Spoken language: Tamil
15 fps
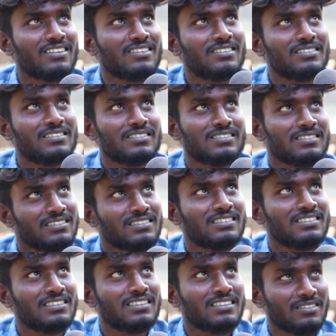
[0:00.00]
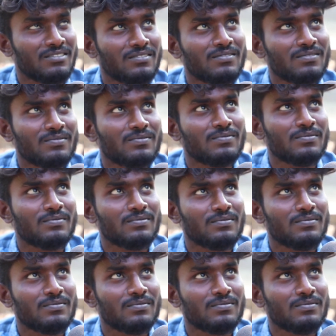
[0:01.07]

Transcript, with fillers: அதனால தான் வர வேணாம்னு நினைக்கிறேன்